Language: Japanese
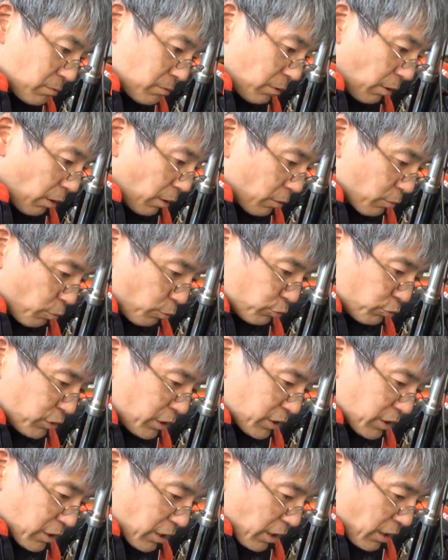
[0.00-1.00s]
あこの
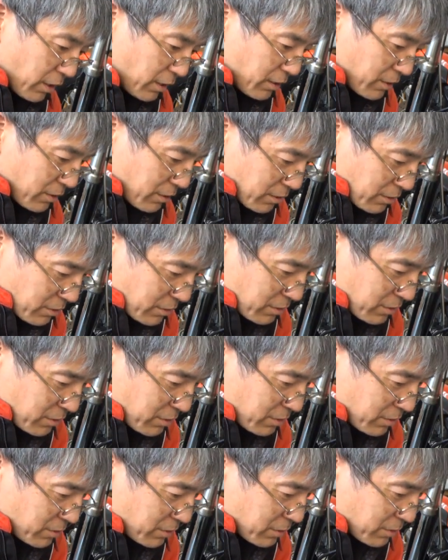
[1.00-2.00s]
中か
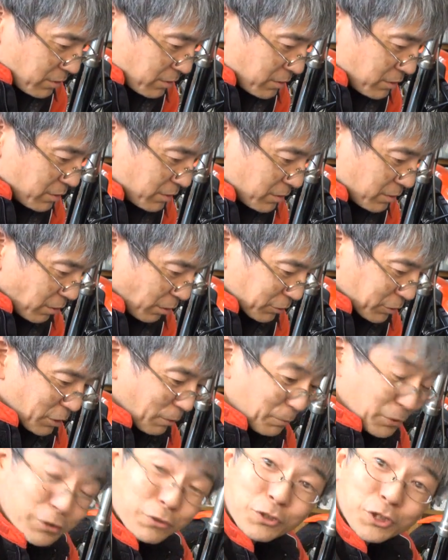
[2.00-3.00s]
あで
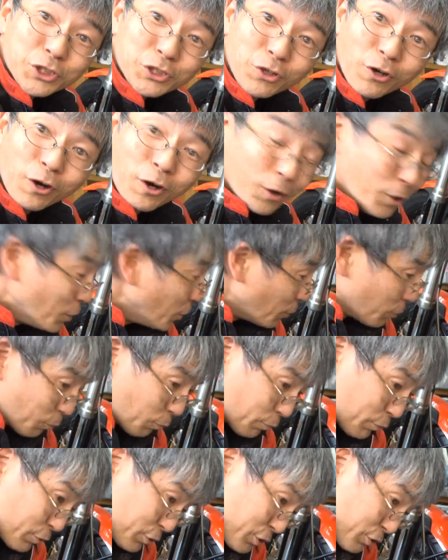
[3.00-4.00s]
びっくりした
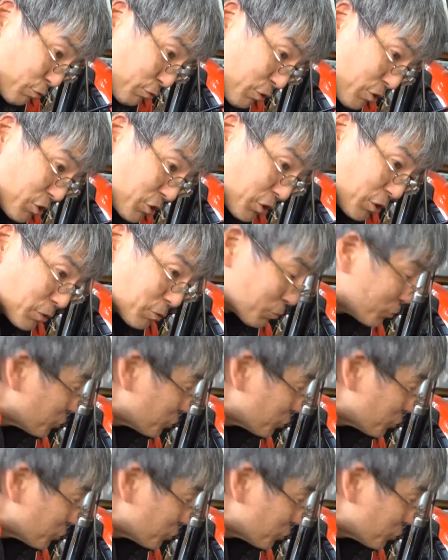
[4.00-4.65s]
オイルシールねえじゃんと